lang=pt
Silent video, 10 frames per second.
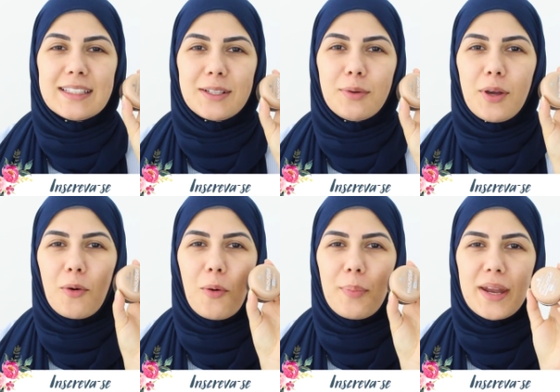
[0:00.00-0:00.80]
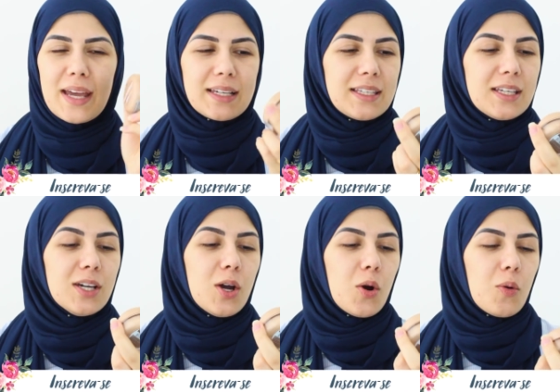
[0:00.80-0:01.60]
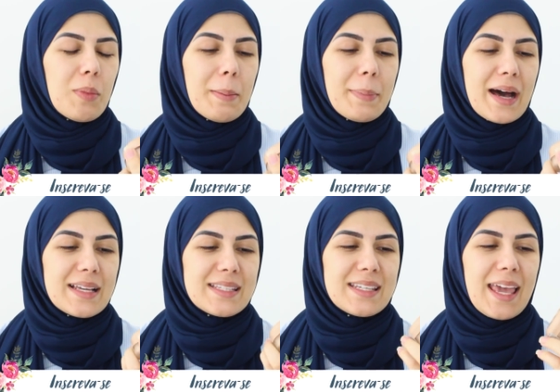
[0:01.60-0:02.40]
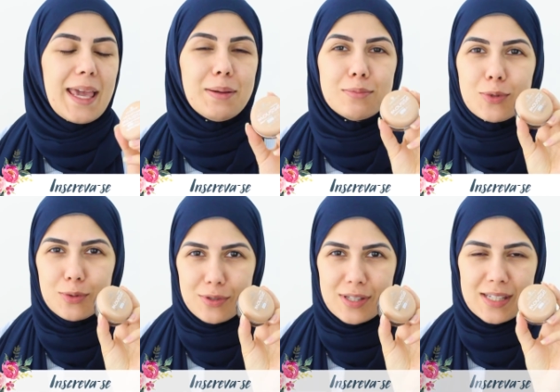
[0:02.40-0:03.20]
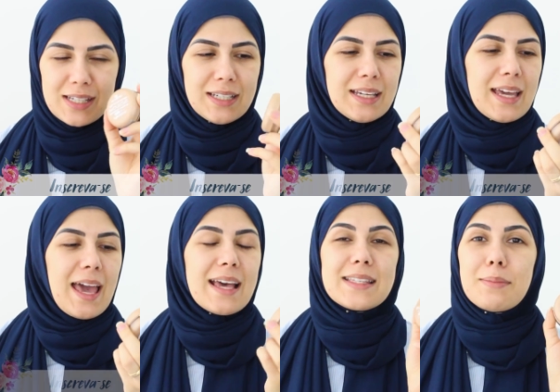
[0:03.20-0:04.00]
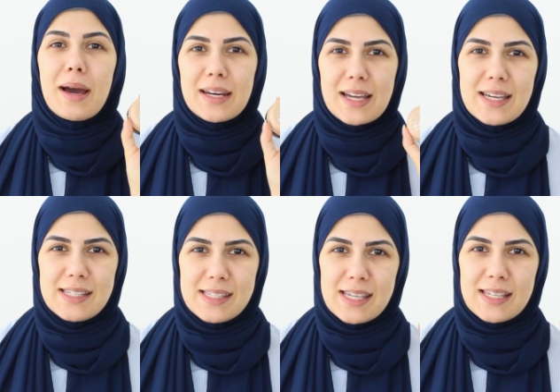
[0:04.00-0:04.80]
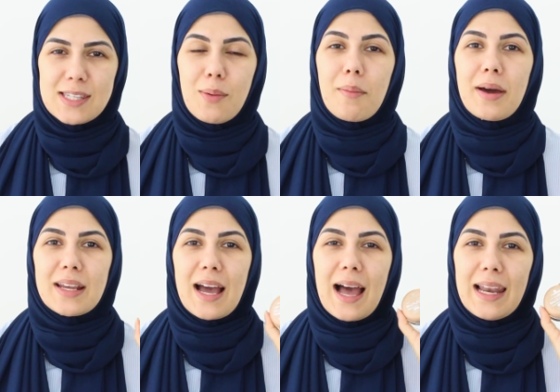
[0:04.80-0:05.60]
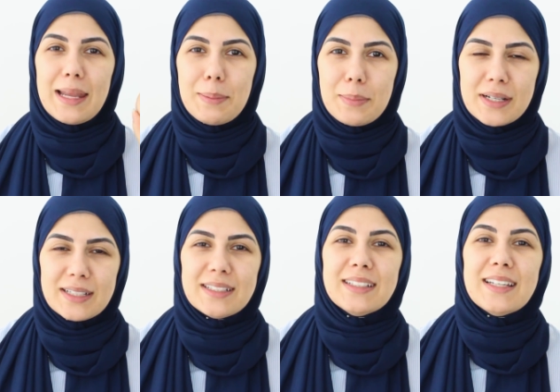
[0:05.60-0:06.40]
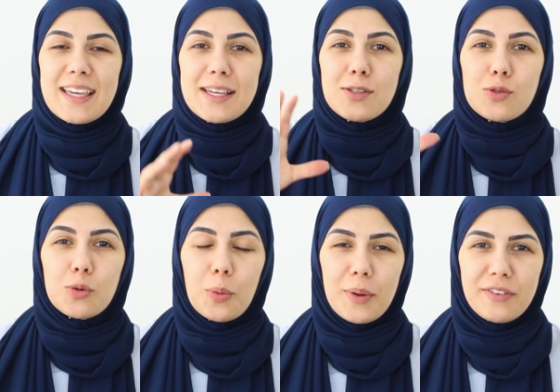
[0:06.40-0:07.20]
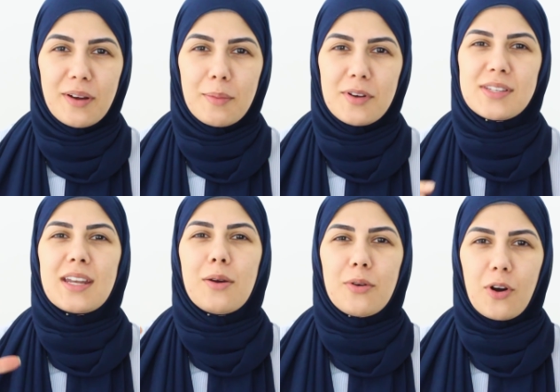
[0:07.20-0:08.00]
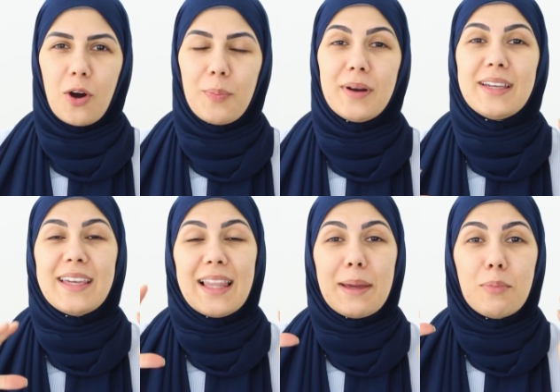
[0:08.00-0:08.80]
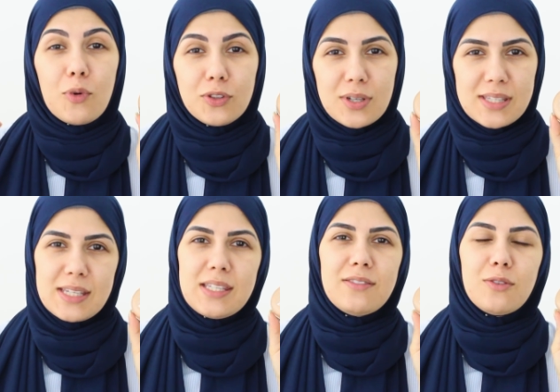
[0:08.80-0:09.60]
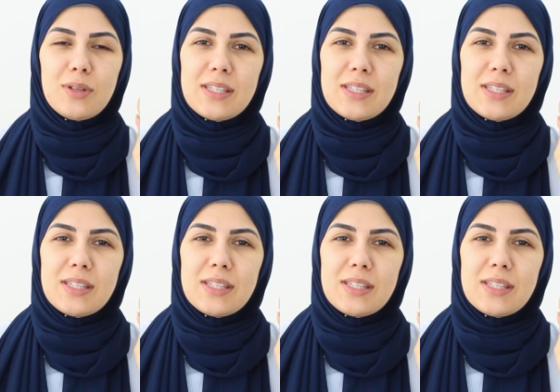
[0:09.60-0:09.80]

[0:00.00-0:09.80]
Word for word: então eu comprei aqui uma base em mousse essa marca Essência é uma marca alemã que é super famosa na Europa e ela é muito acessível